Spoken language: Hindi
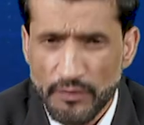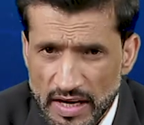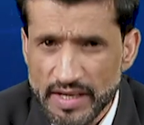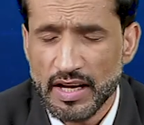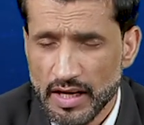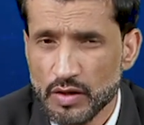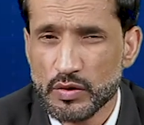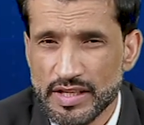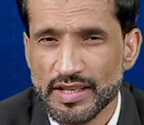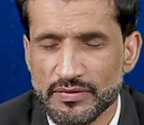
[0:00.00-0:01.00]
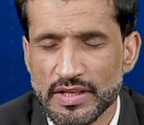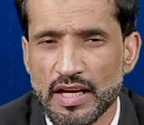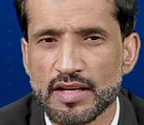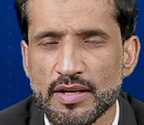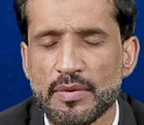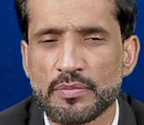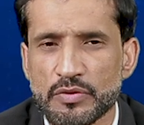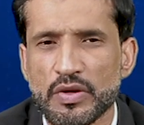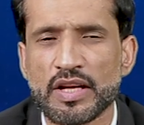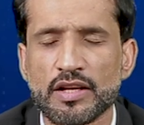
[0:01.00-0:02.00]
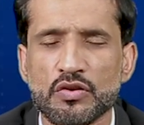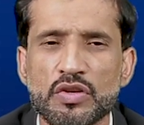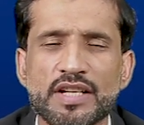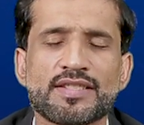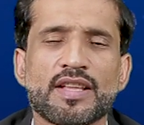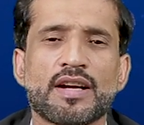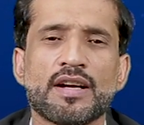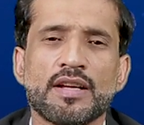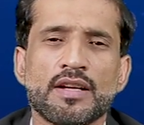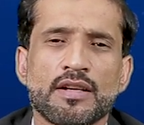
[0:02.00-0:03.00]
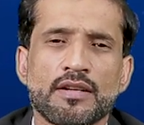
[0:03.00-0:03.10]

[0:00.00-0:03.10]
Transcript: एफ आई आर है उसकी तफसीत जब आप सुनेंगे तो किस तरह